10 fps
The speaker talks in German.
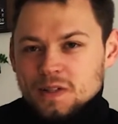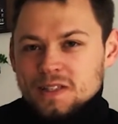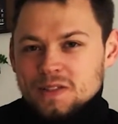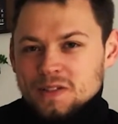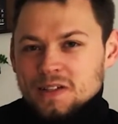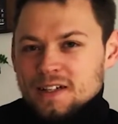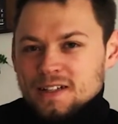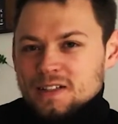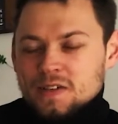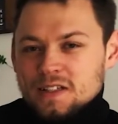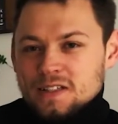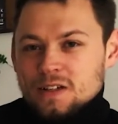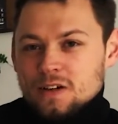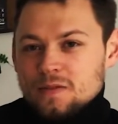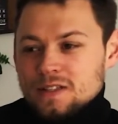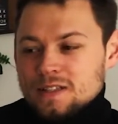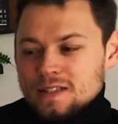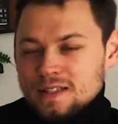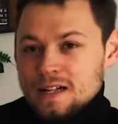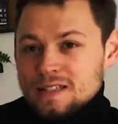Also das fand ich jetzt auch etwas
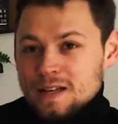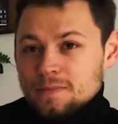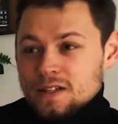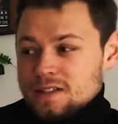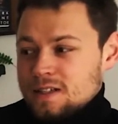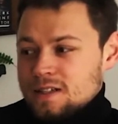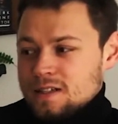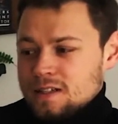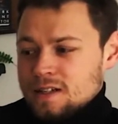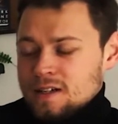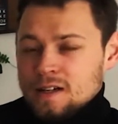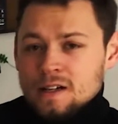seltsam tatsächlich.